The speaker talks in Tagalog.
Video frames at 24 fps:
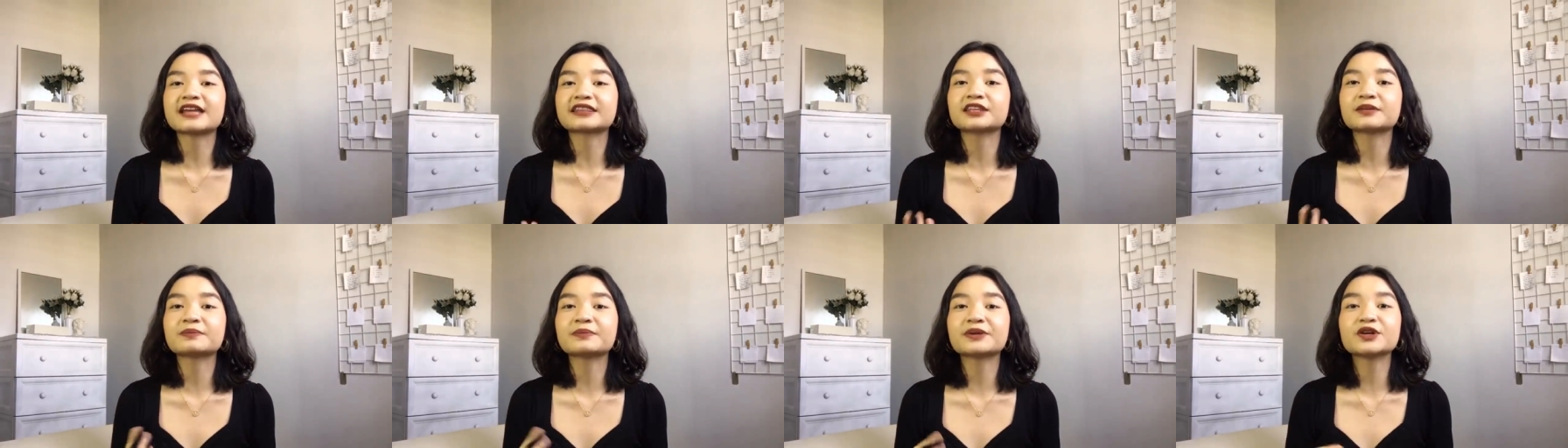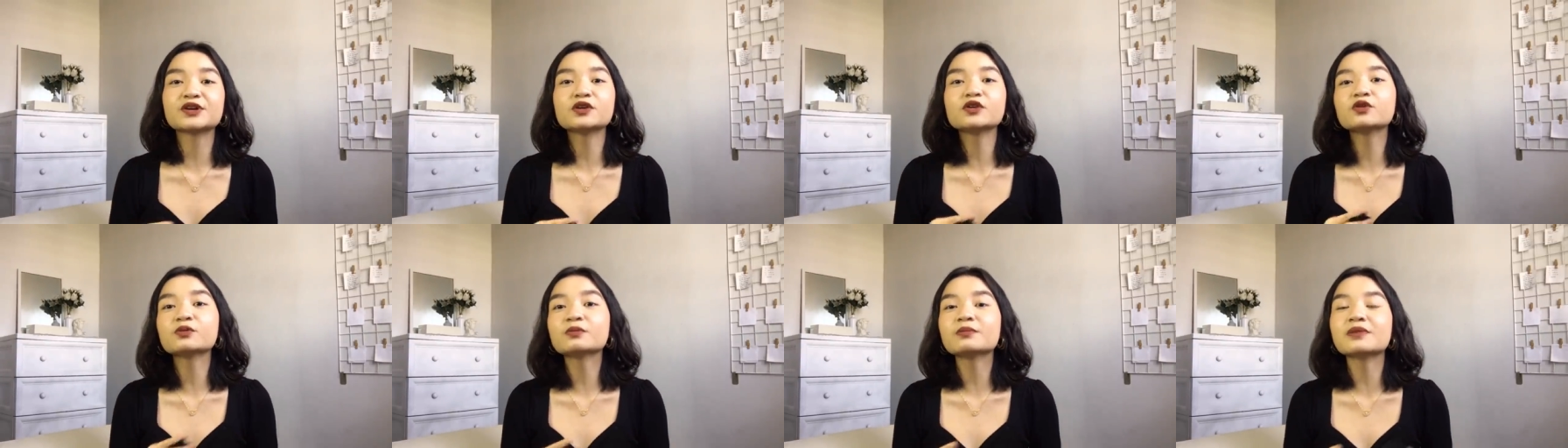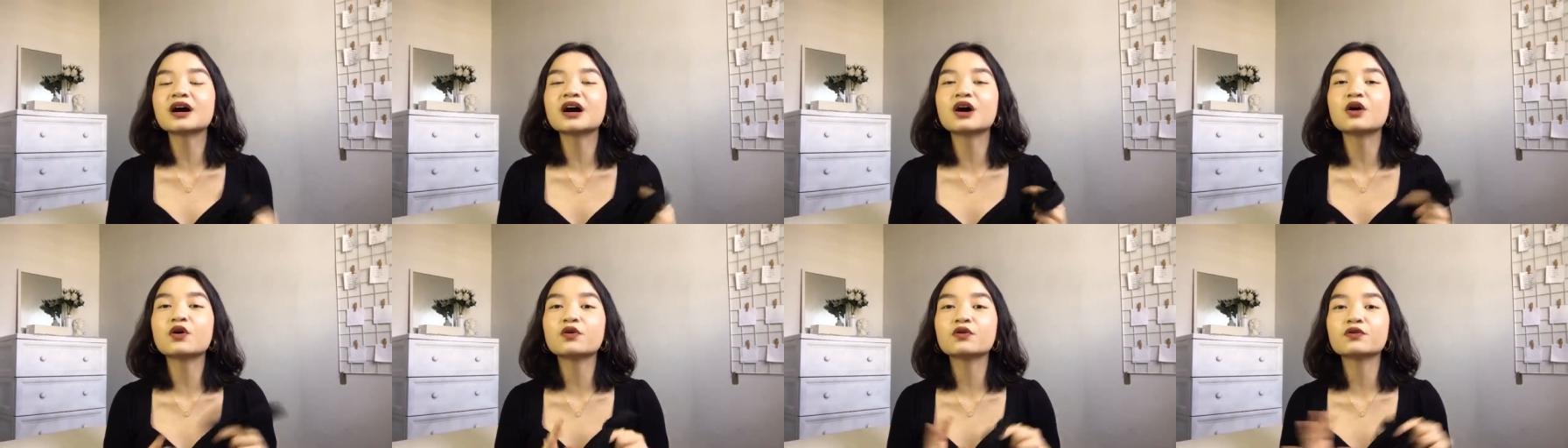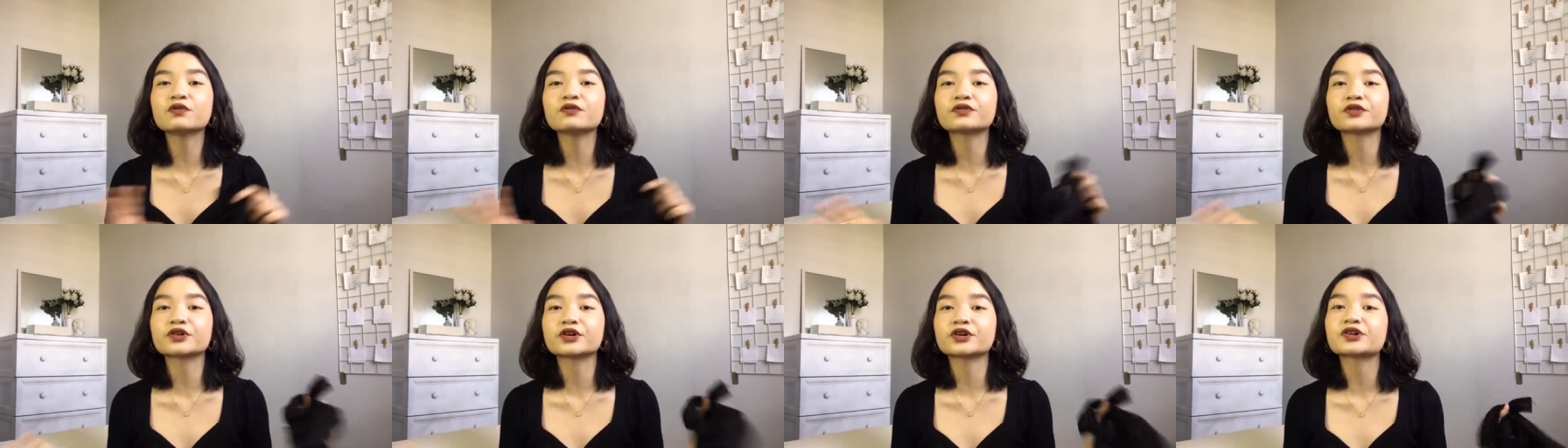Diba yun yung mga
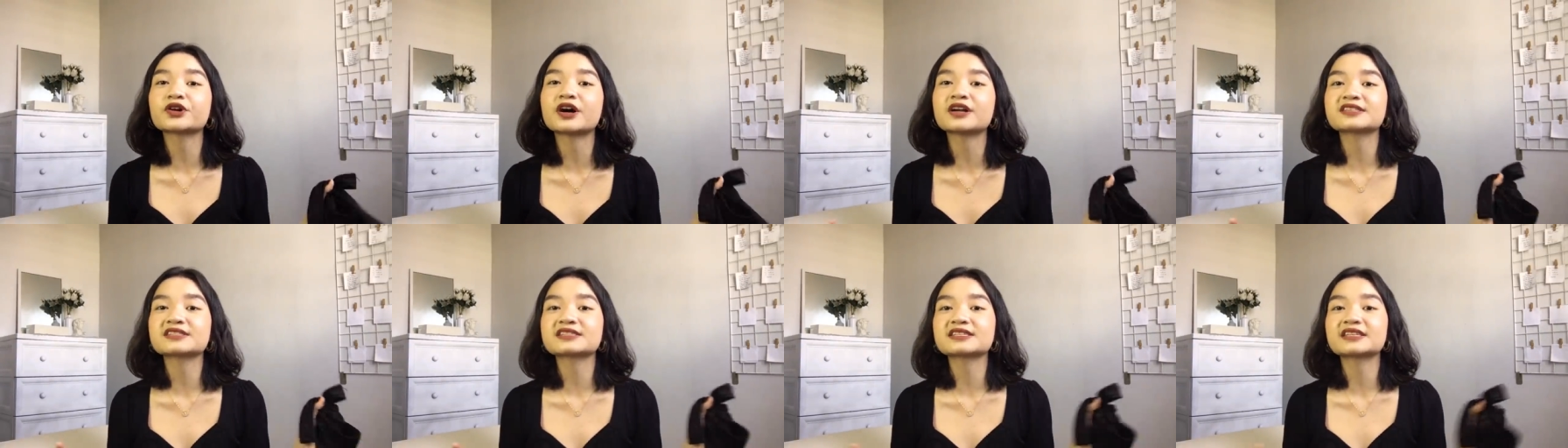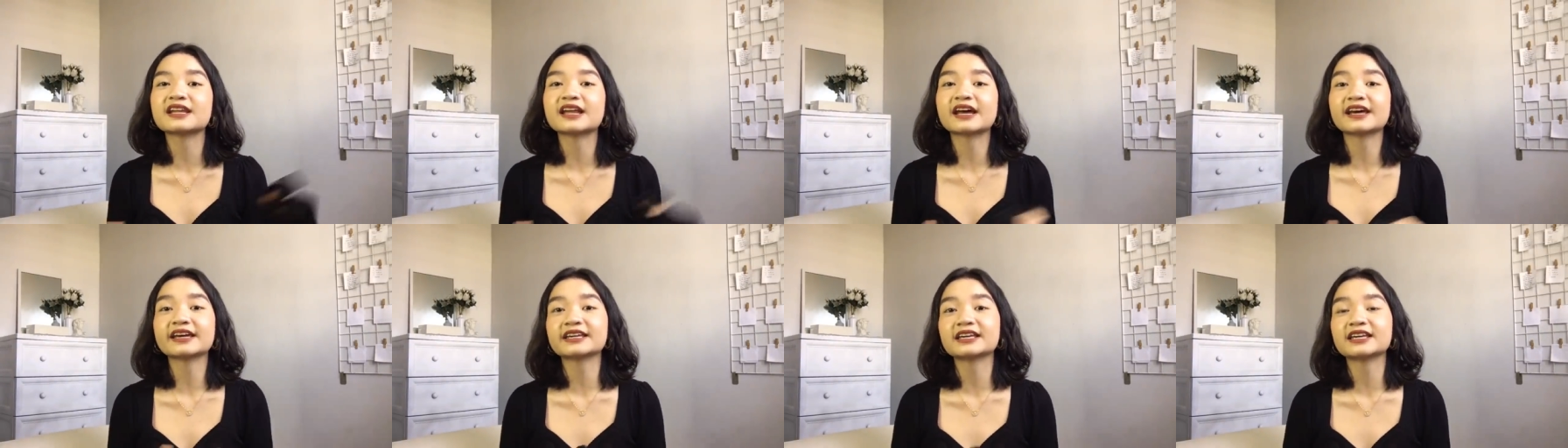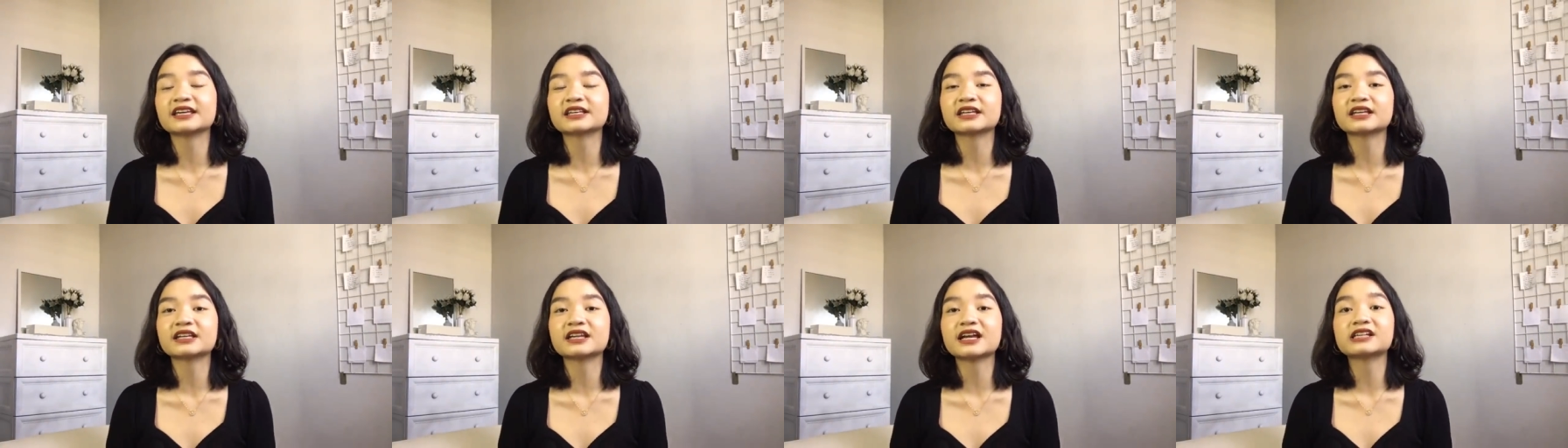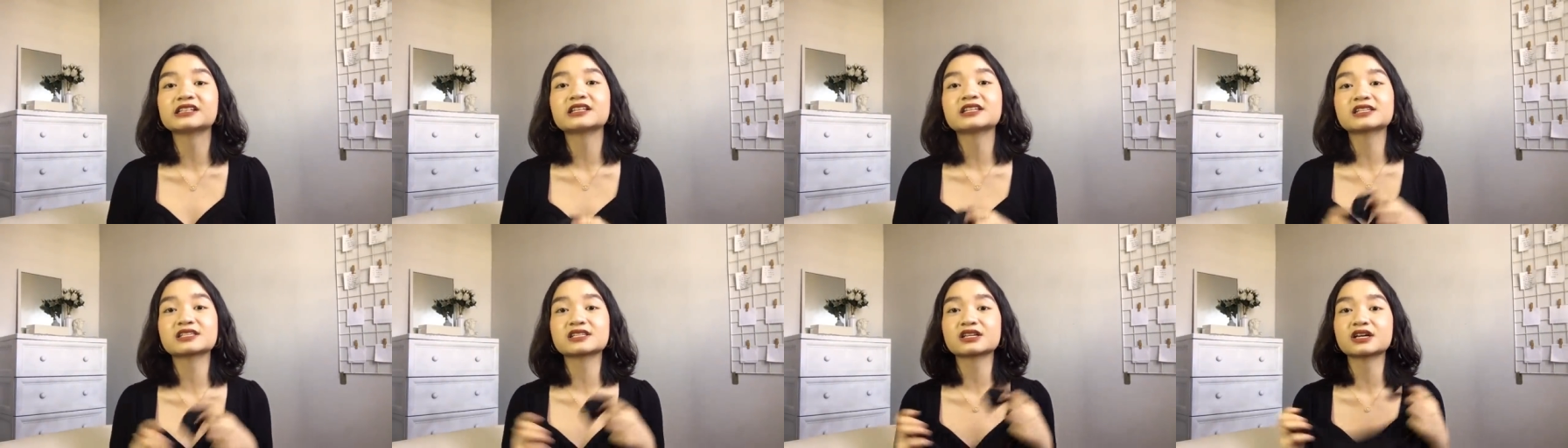overruns na nakikita
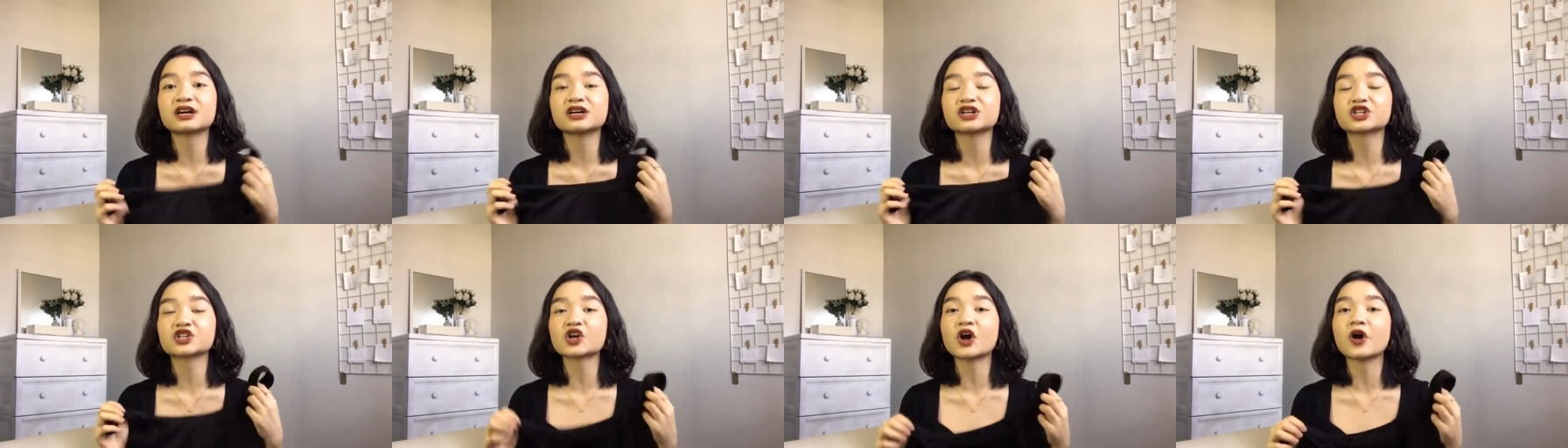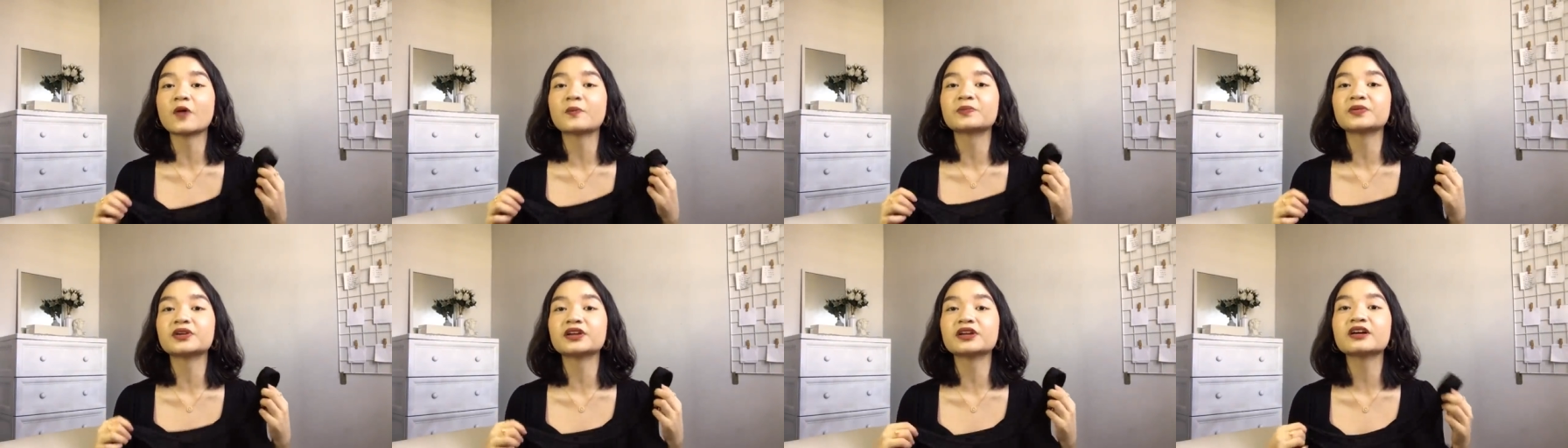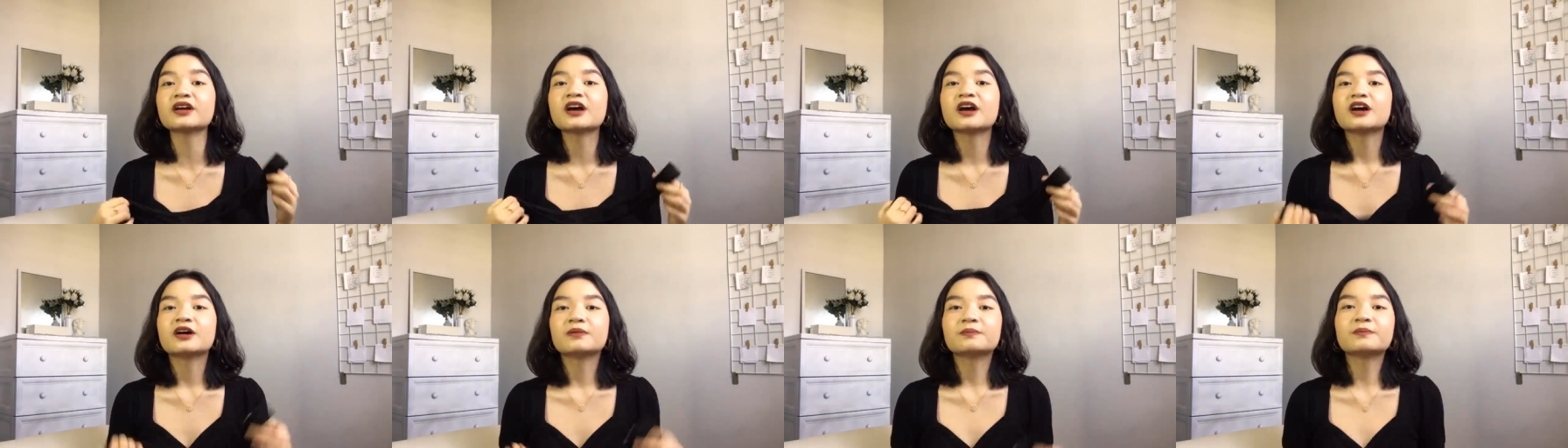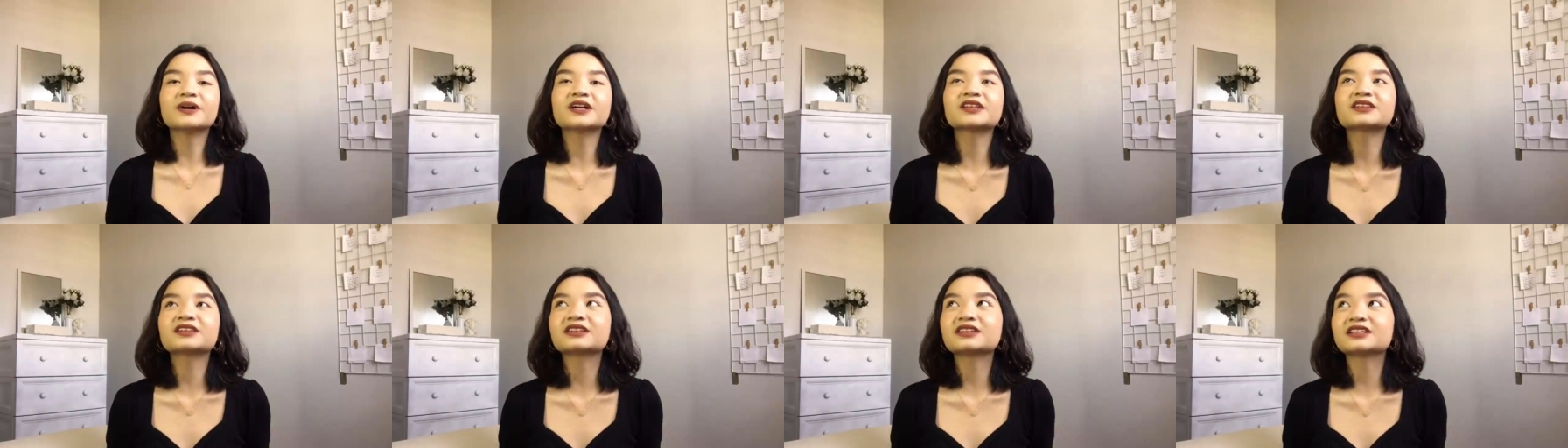natin sa Shopee? But